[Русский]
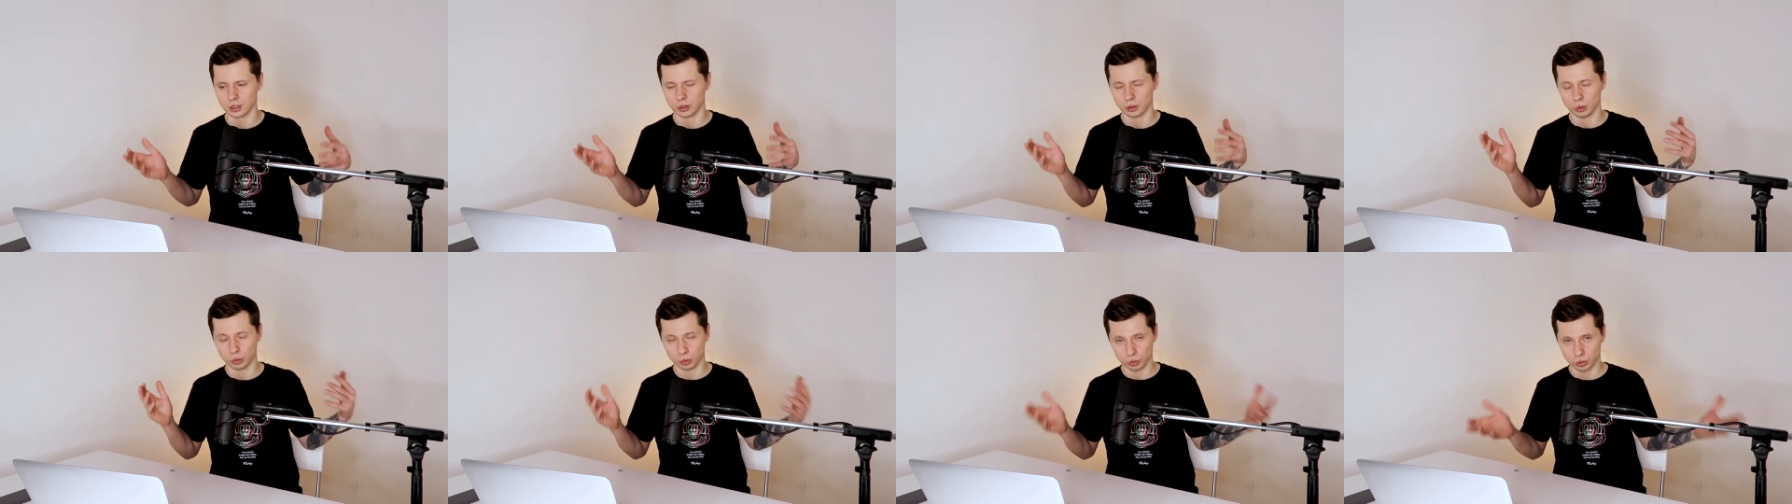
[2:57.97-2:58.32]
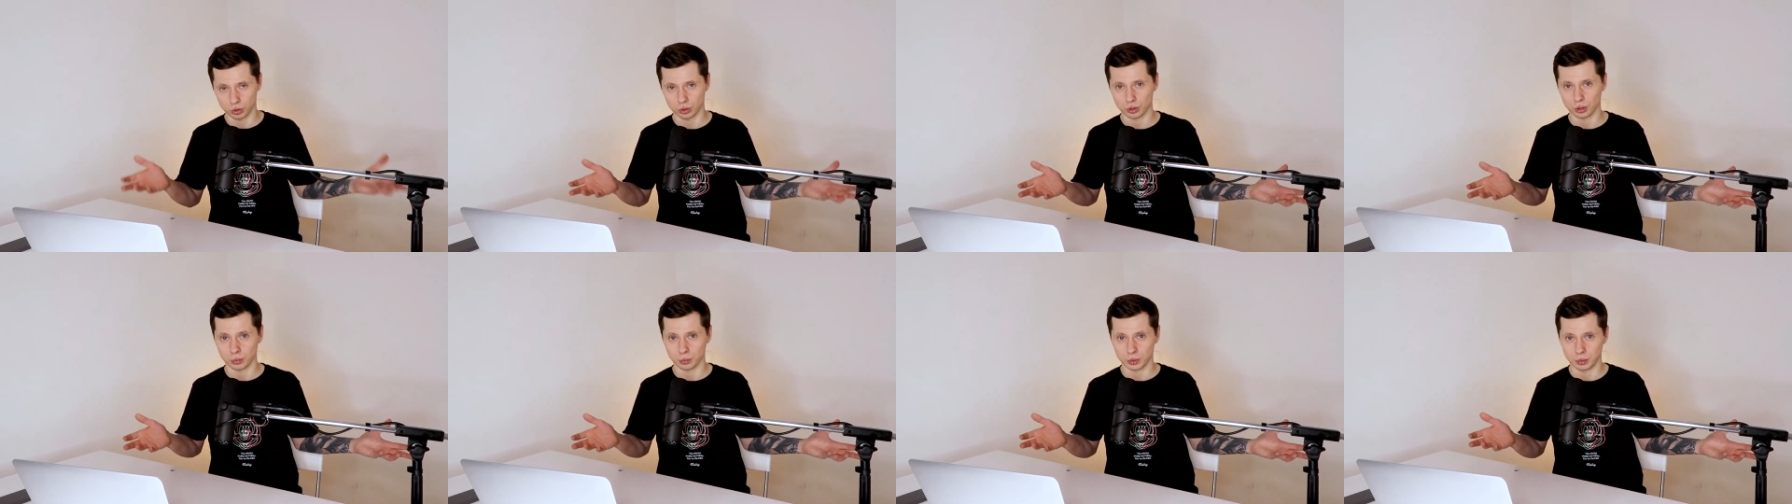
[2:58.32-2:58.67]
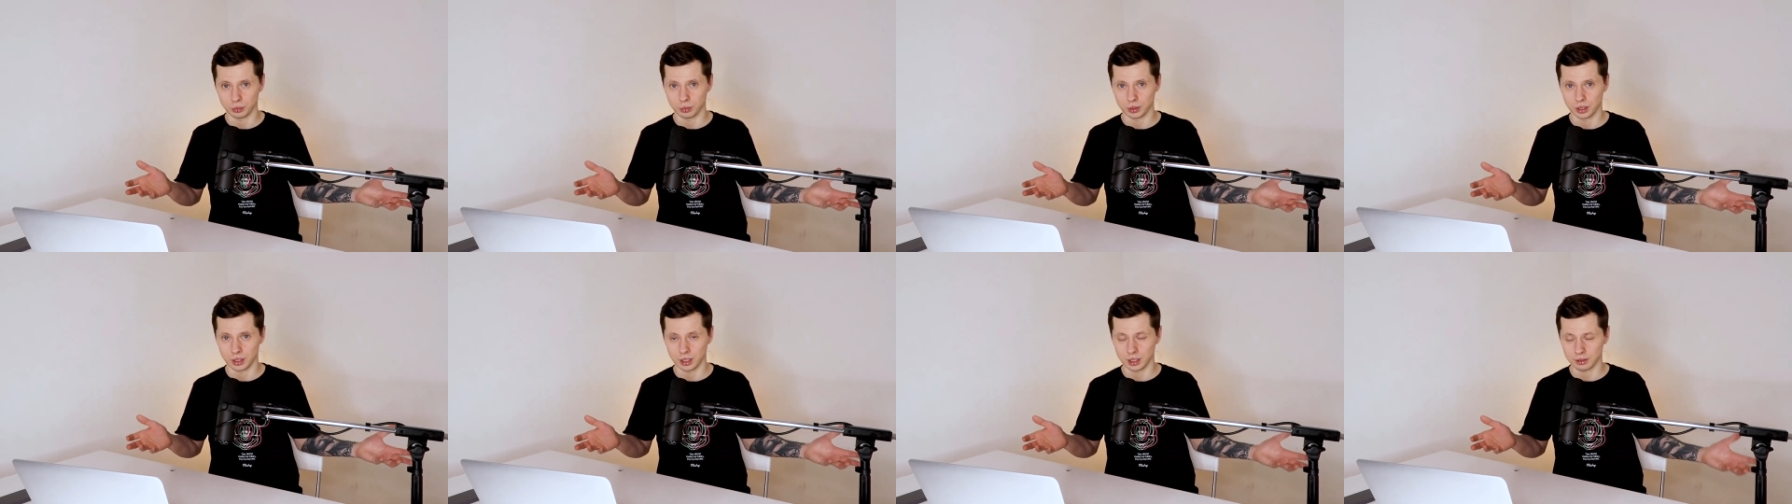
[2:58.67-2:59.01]
но ну, лучше, чтобы
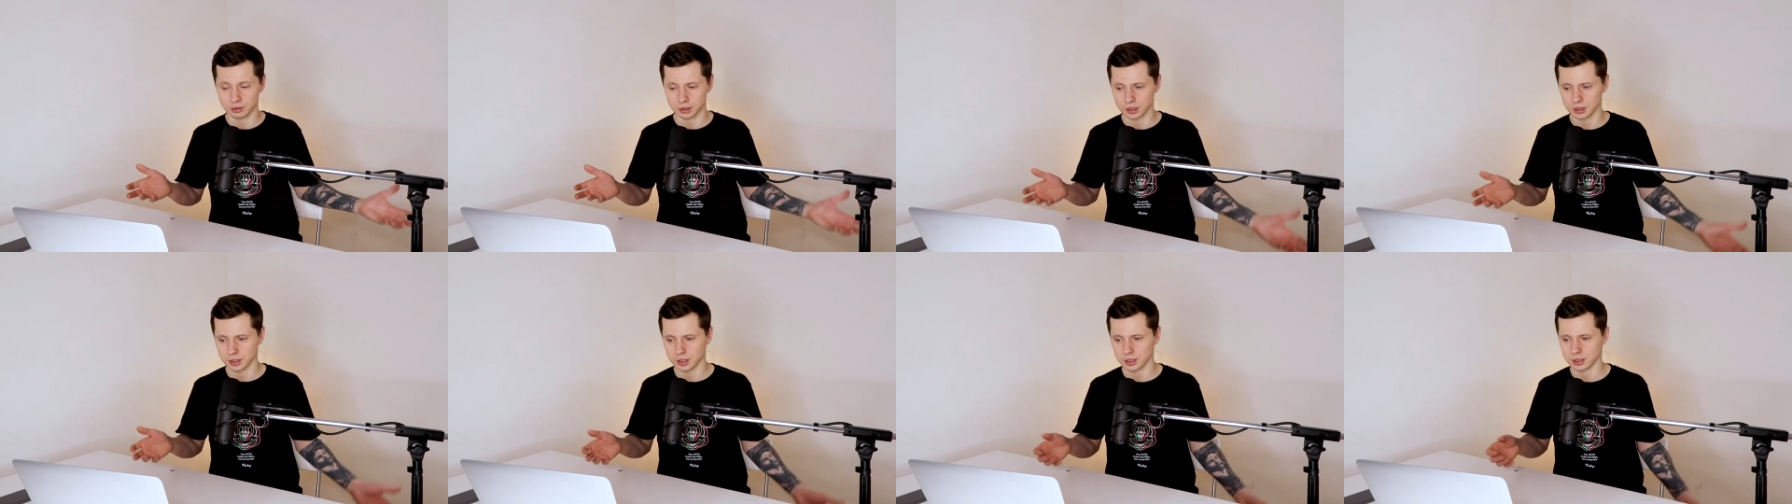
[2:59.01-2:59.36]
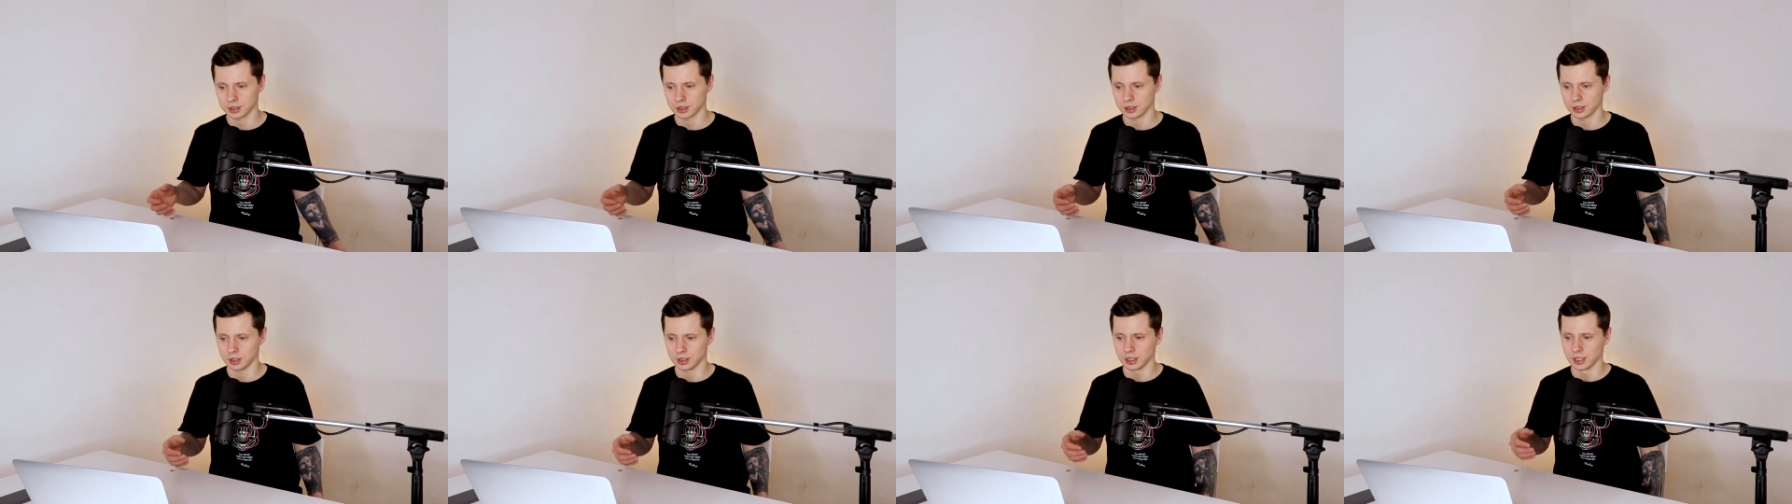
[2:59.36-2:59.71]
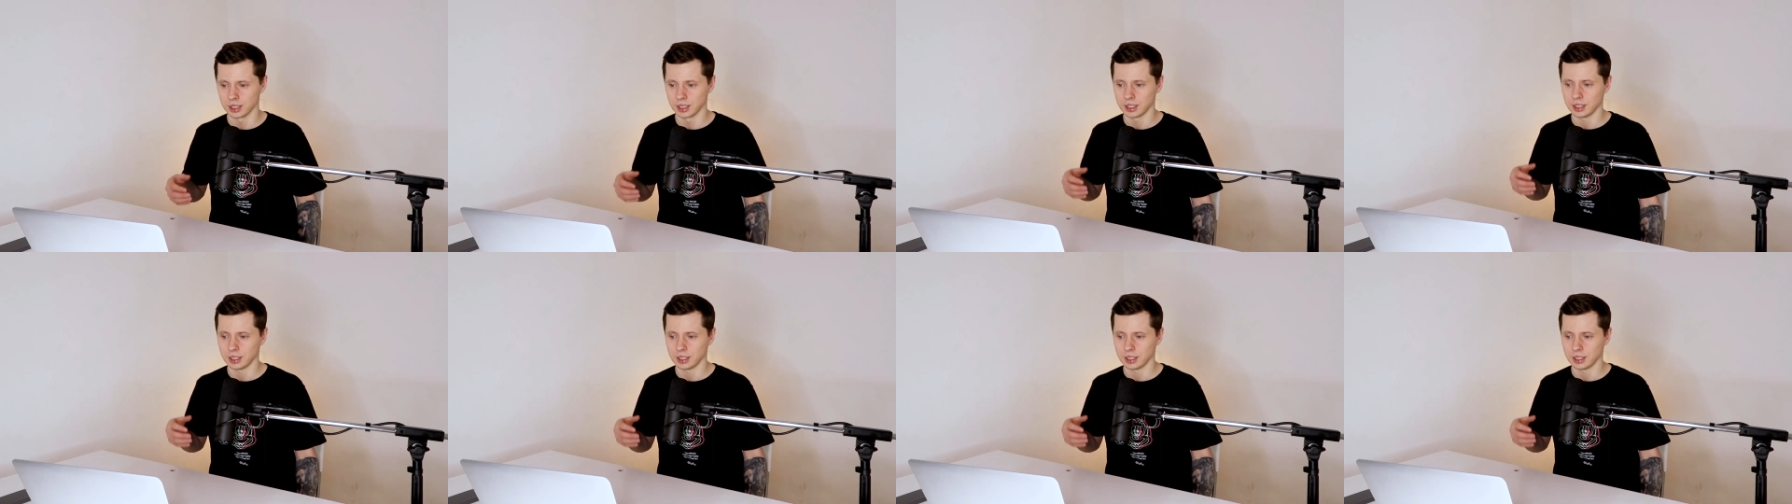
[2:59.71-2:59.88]
там были автотесты,